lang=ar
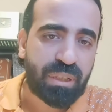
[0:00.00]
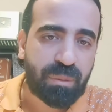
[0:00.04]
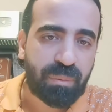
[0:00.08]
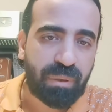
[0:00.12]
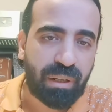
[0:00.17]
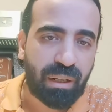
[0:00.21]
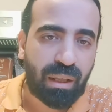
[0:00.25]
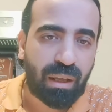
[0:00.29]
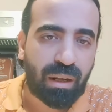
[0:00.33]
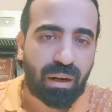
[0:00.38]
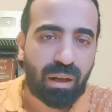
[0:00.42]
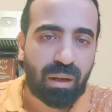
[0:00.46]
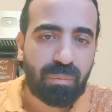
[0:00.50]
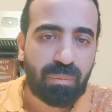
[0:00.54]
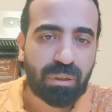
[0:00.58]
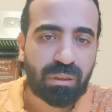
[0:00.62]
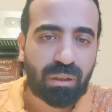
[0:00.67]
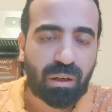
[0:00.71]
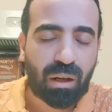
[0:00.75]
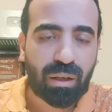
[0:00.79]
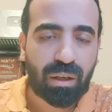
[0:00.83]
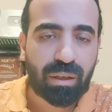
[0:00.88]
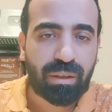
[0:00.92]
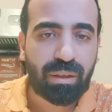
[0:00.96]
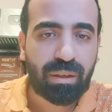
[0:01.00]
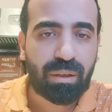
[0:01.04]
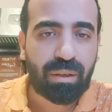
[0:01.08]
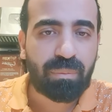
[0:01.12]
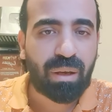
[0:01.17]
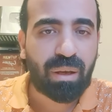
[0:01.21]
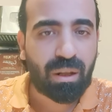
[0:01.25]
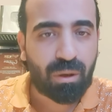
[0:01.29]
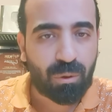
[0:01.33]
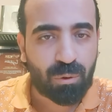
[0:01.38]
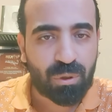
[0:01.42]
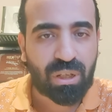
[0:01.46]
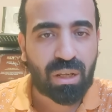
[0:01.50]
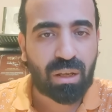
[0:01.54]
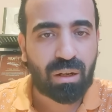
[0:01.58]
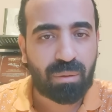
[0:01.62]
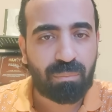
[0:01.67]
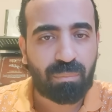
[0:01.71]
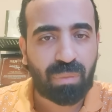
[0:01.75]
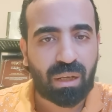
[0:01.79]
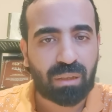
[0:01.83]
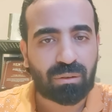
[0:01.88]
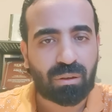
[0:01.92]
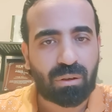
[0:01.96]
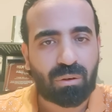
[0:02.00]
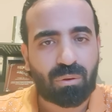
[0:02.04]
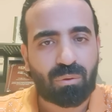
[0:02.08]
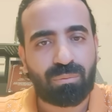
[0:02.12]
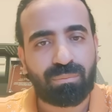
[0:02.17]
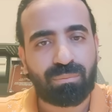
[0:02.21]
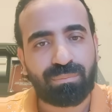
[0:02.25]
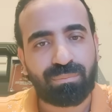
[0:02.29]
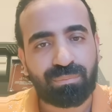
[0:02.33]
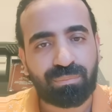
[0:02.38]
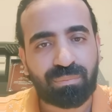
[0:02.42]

بسم الله الرحمن الرحيم اهلا وسهلا بحضراتكم